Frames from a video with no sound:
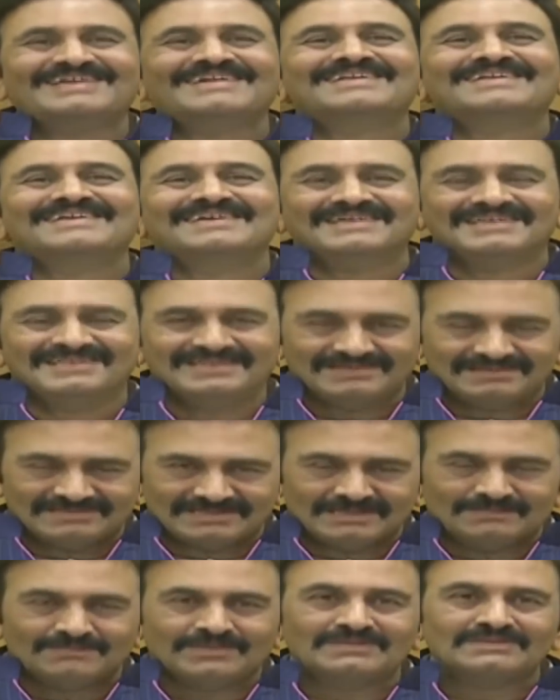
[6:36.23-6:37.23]
ఏంటా
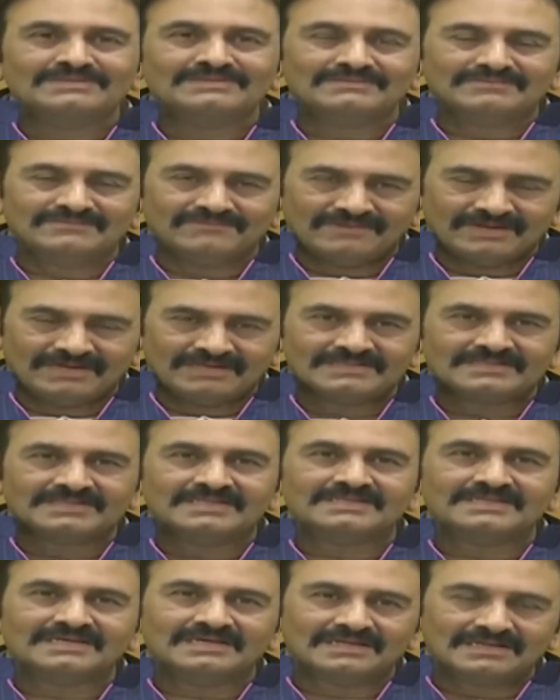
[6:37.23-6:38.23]
సంబంధం
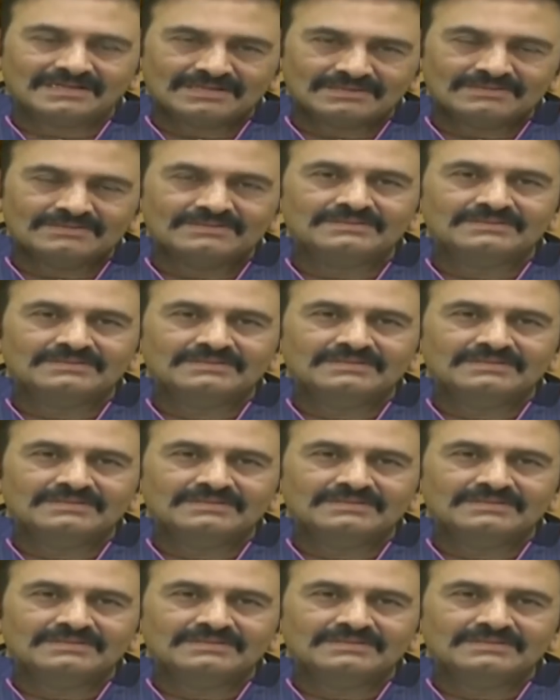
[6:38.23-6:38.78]
ఫారెస్ట్ అధికారి గారు